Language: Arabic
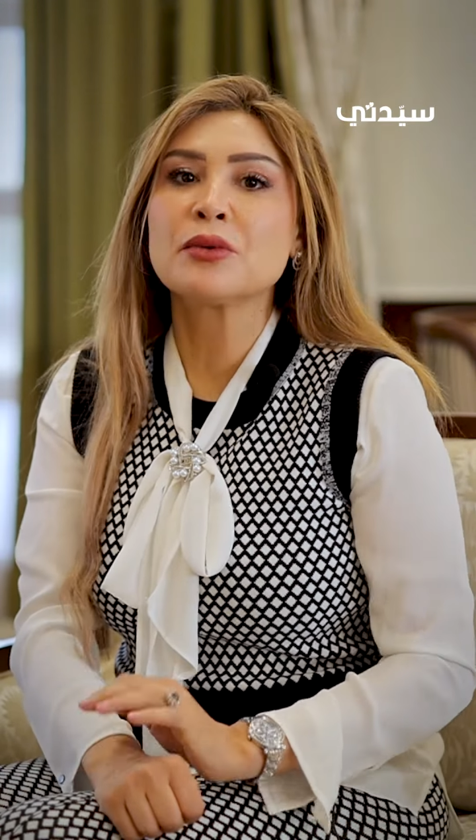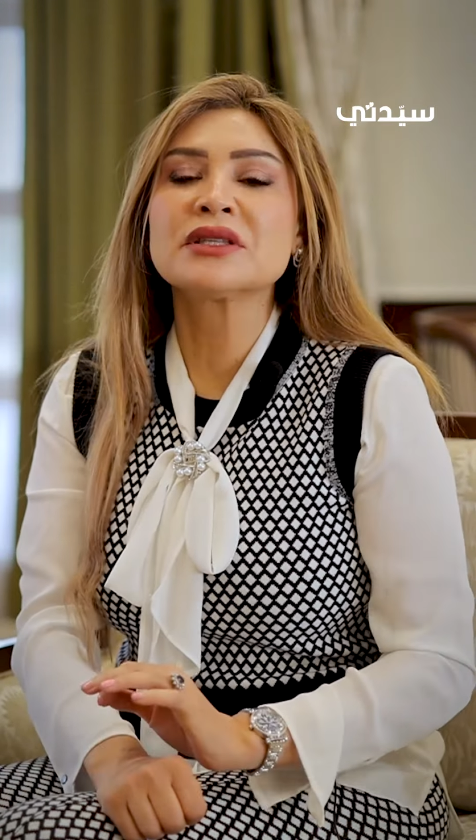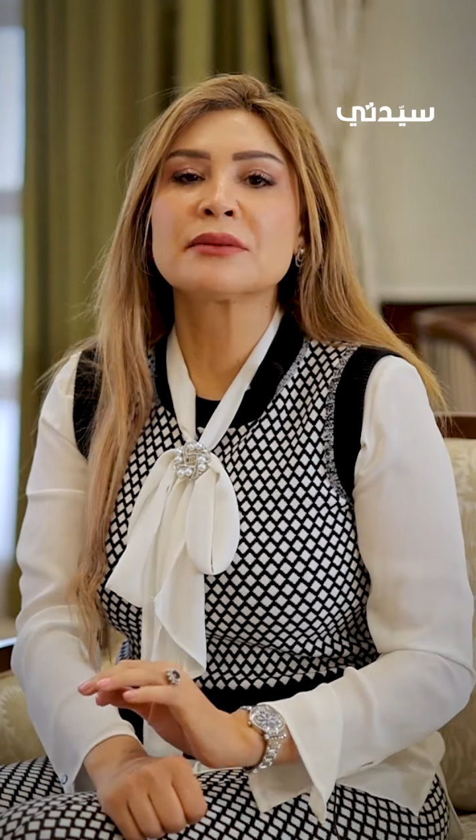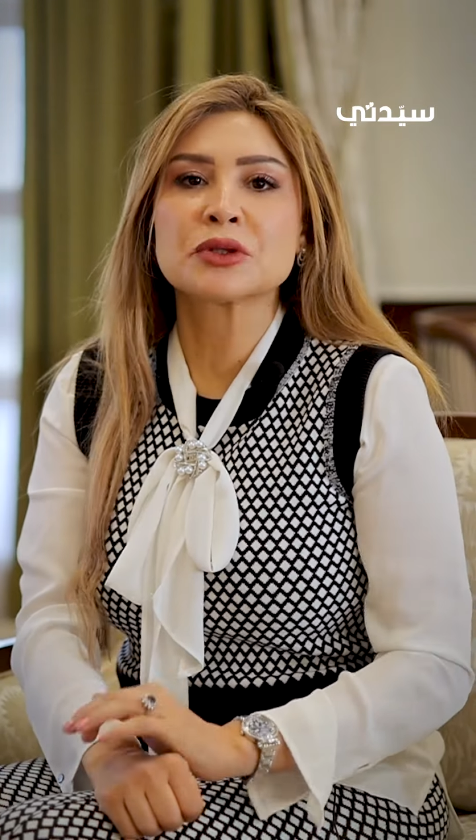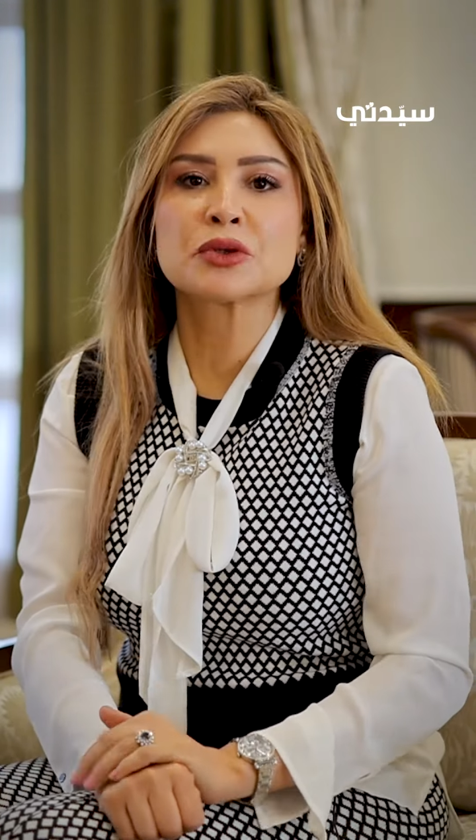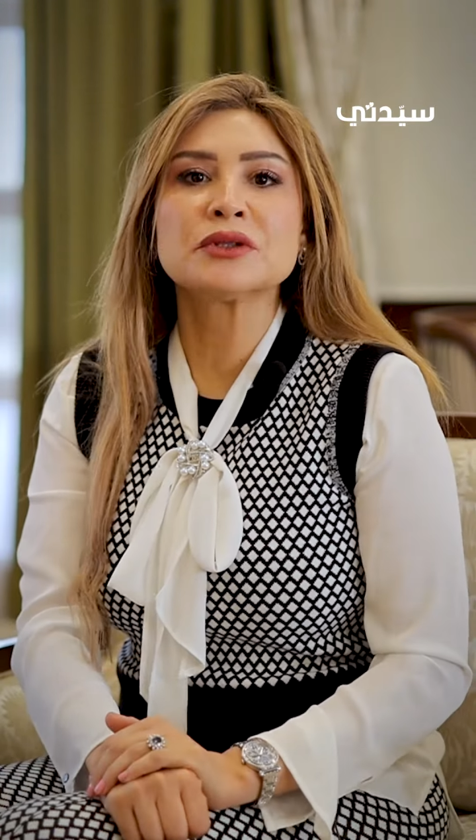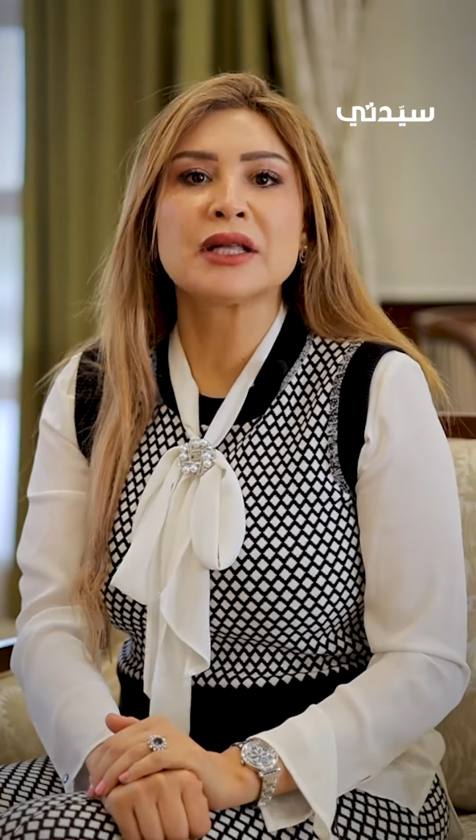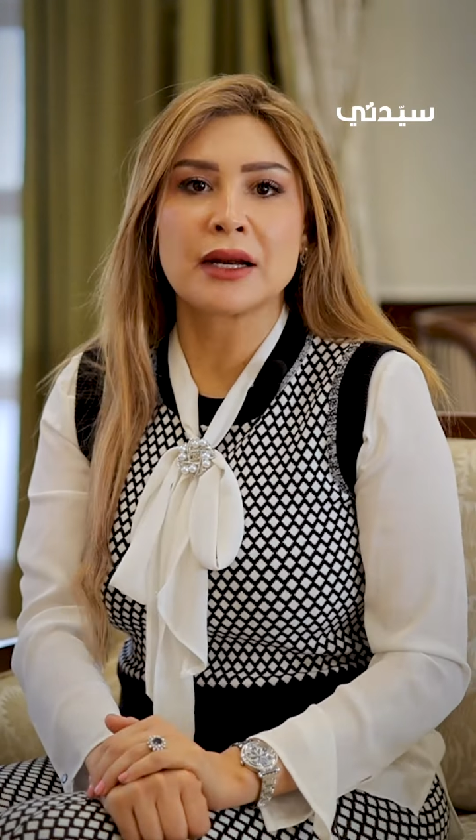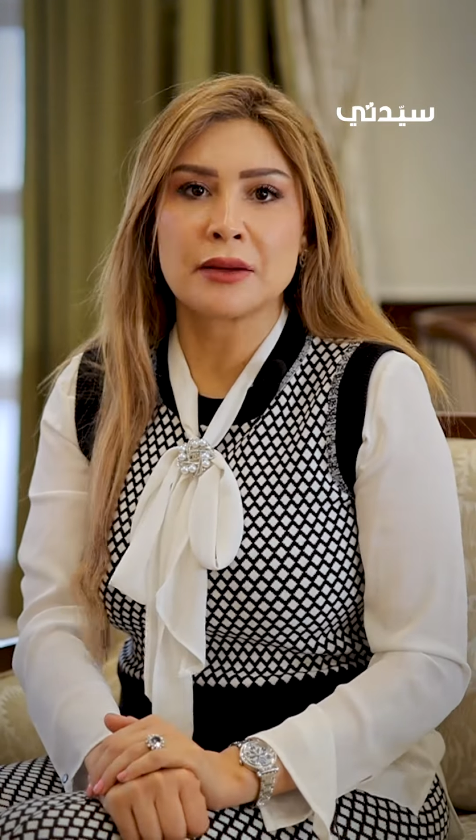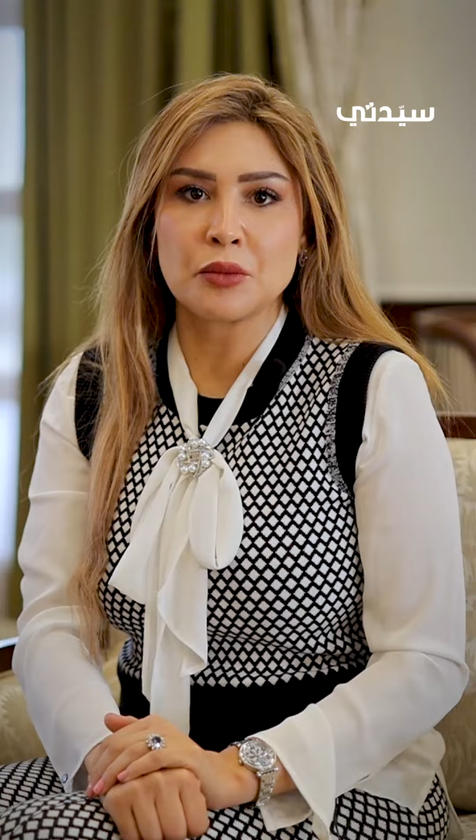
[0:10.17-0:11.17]
وأنت
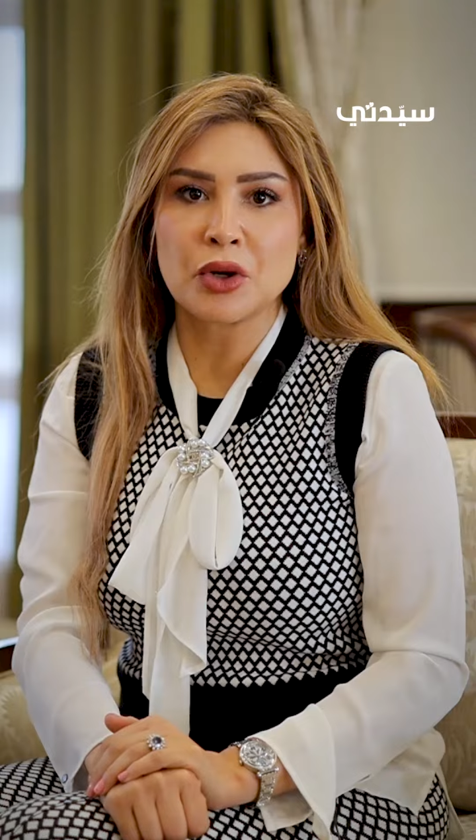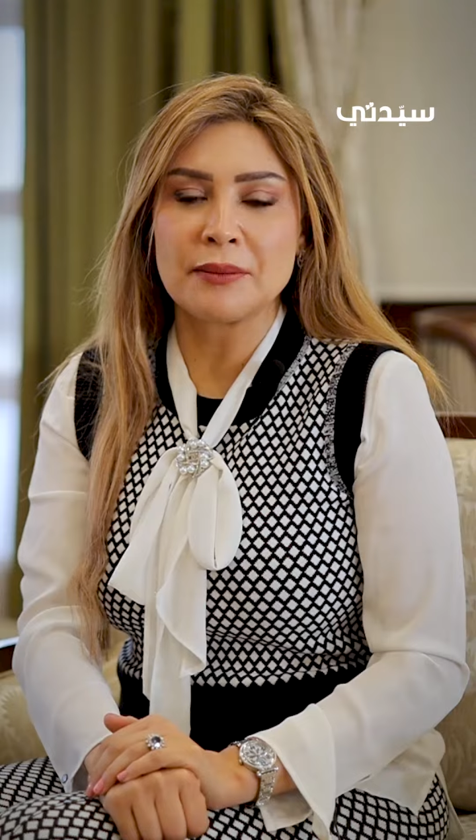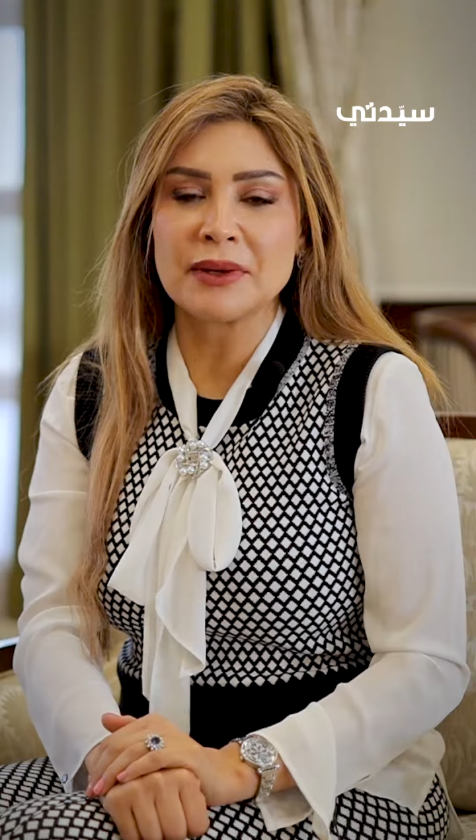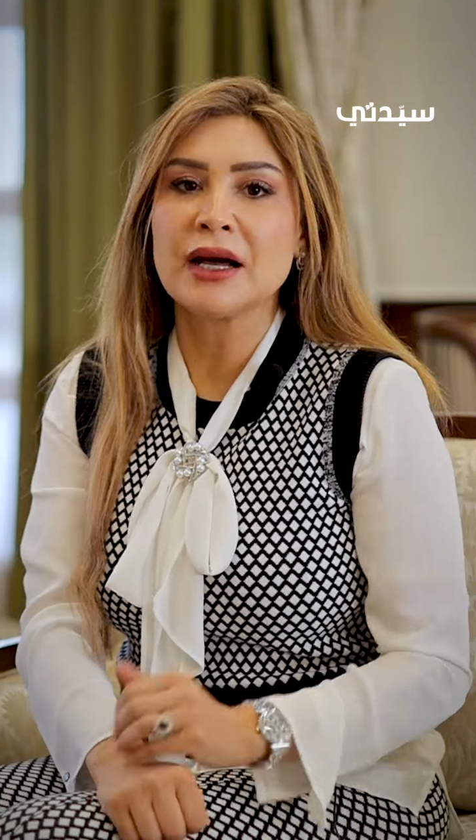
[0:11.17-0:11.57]
بترد على المجاملة.